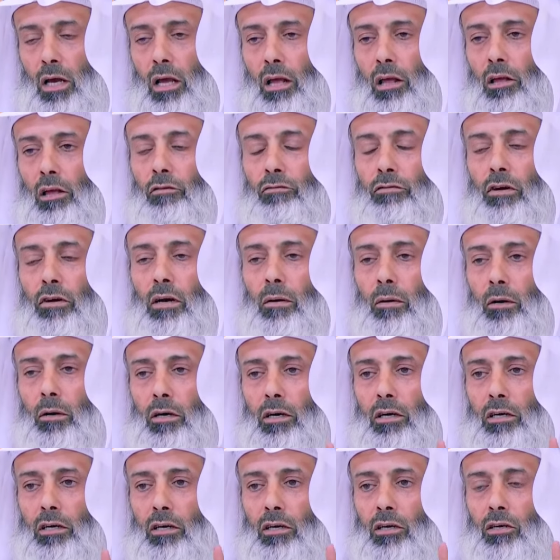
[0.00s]

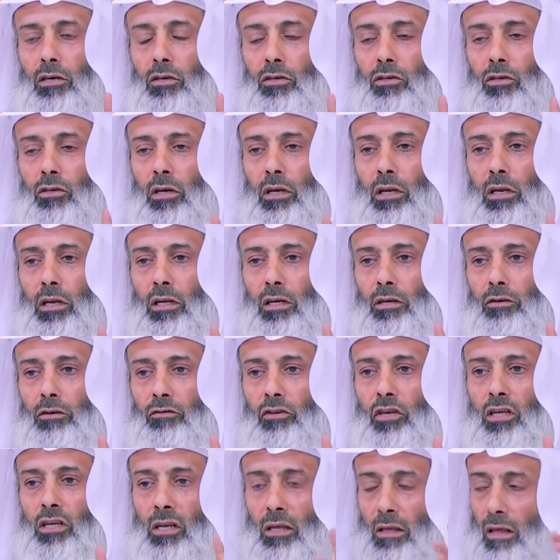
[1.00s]

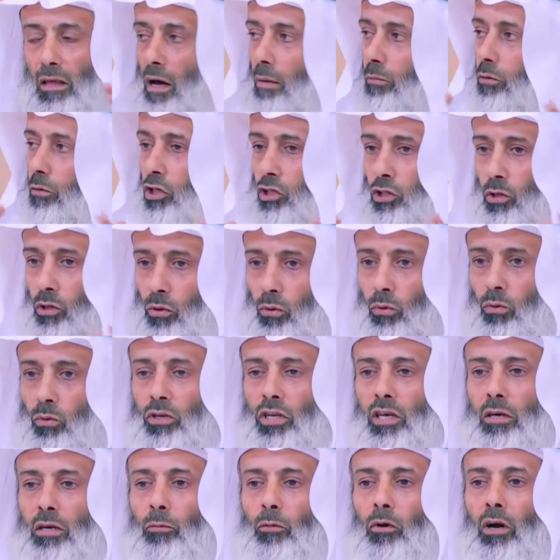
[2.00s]
ففي نظام
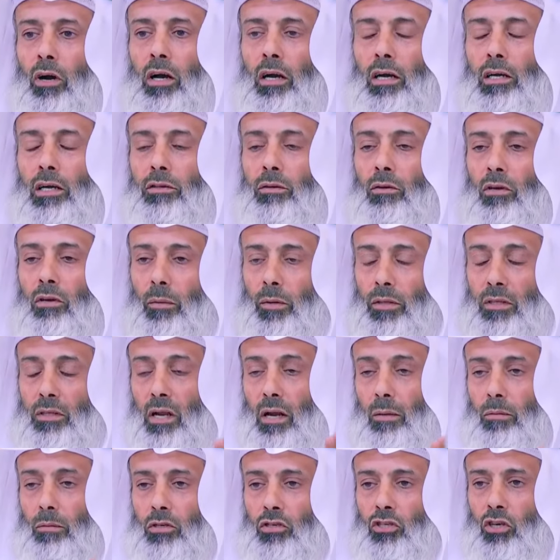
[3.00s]
إلكتروني موحد ربطناه
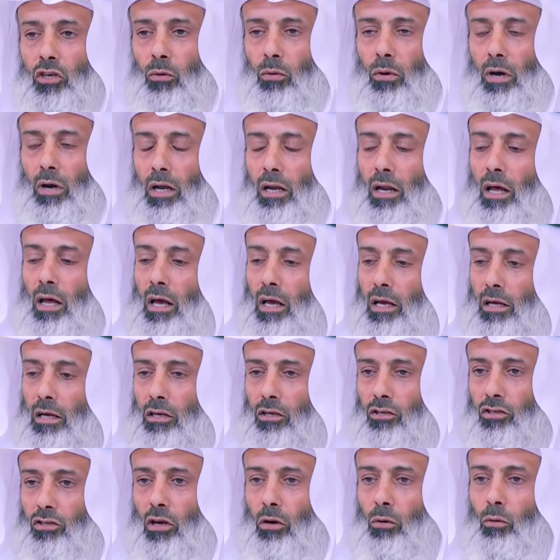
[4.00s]
بالجوال
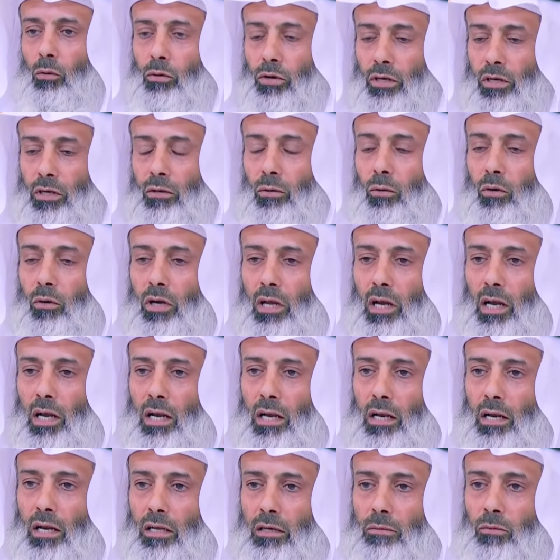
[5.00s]
يصور
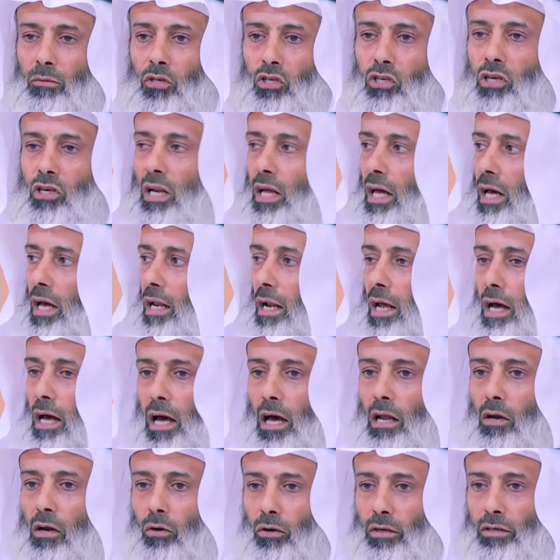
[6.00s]
وكل سلعة لها
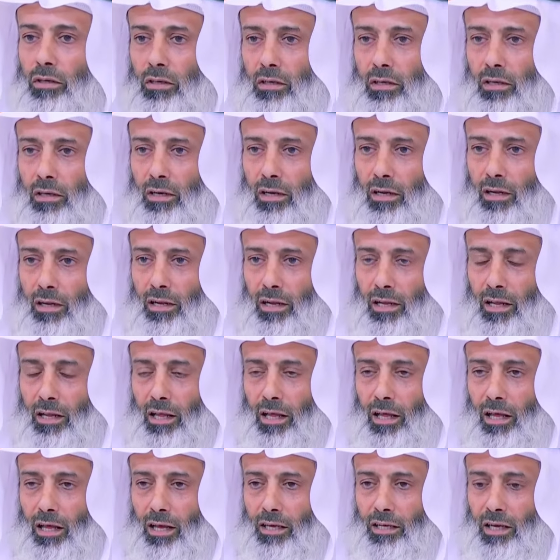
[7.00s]
لون
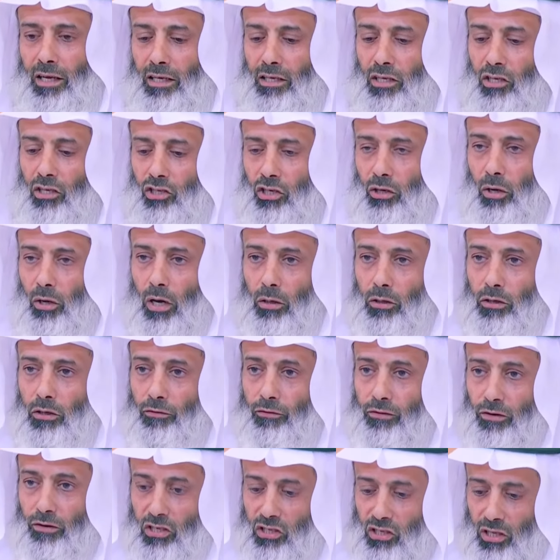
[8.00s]
يعني يجي
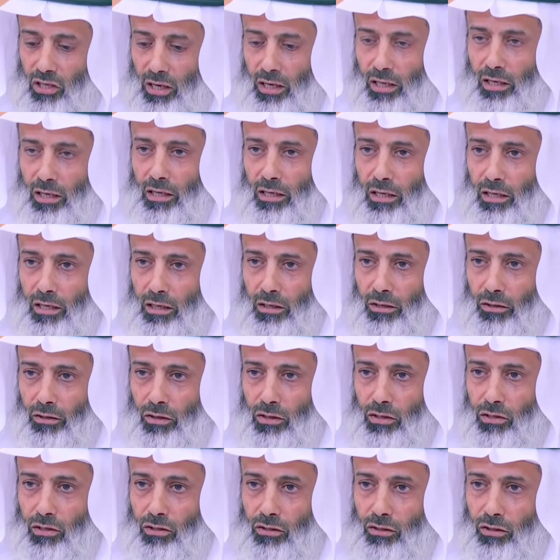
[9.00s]
يفرز
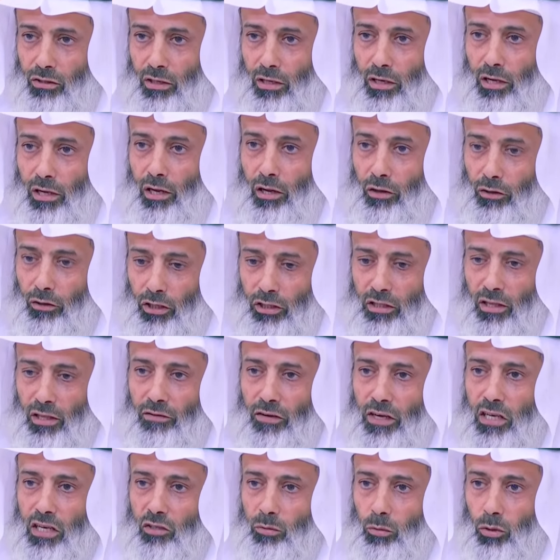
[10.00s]
الأرز يحطه في
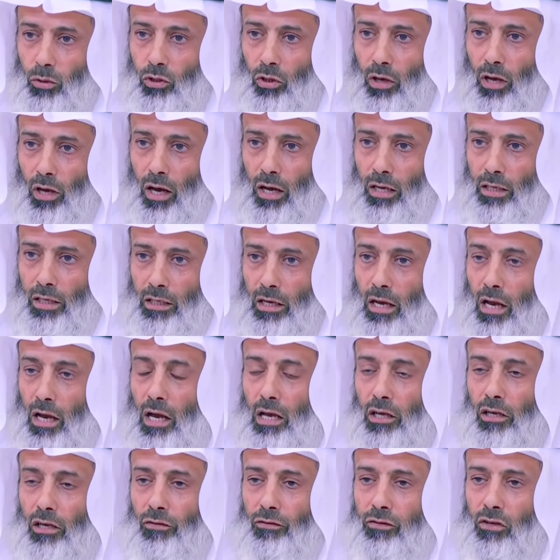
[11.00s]
كيس برتقالي
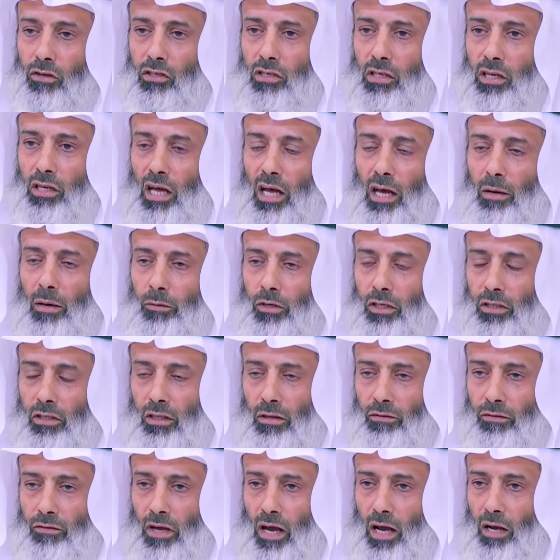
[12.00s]
يفرز اللحم يحطه
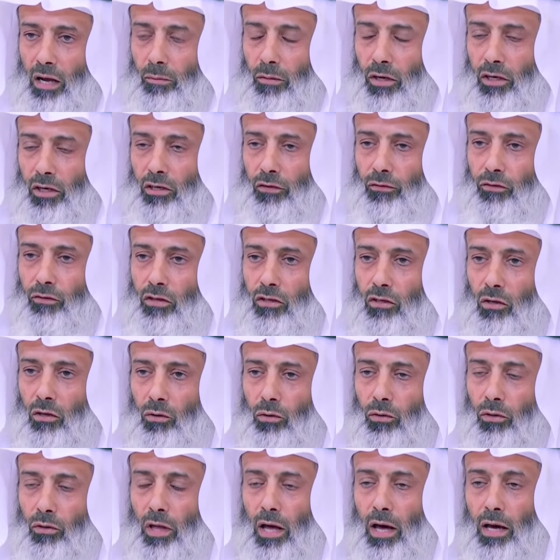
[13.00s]
في أحمر يفرز
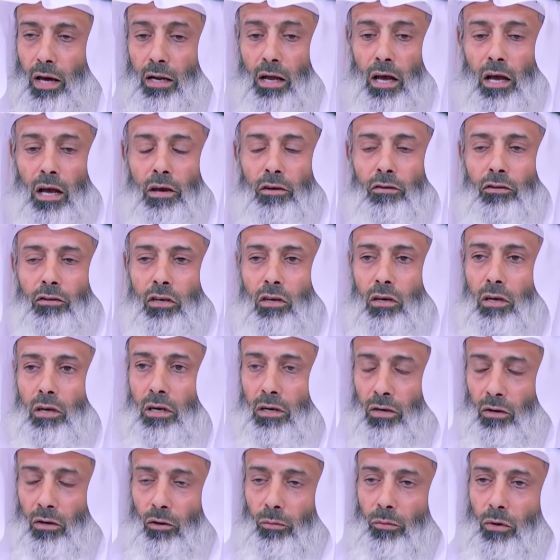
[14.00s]
الخضار بكل
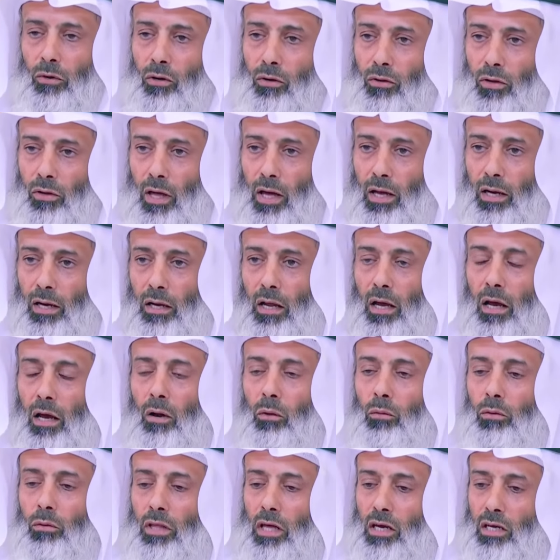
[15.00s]
نوع من الخضار
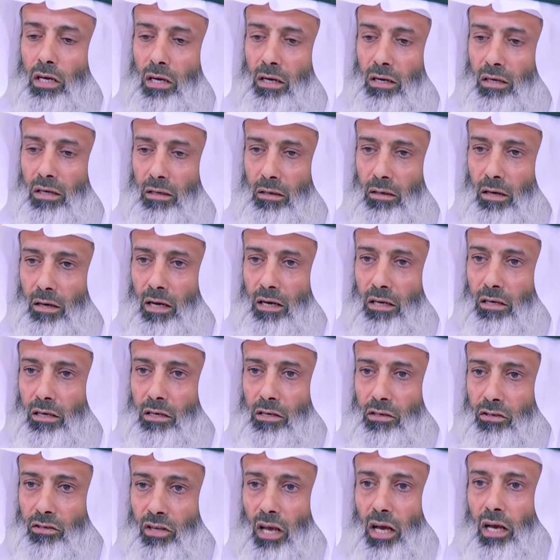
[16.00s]
وإذا آه، آه،
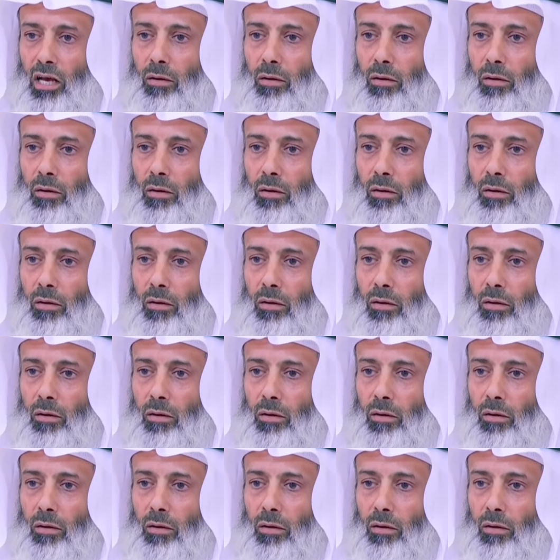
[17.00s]
صعب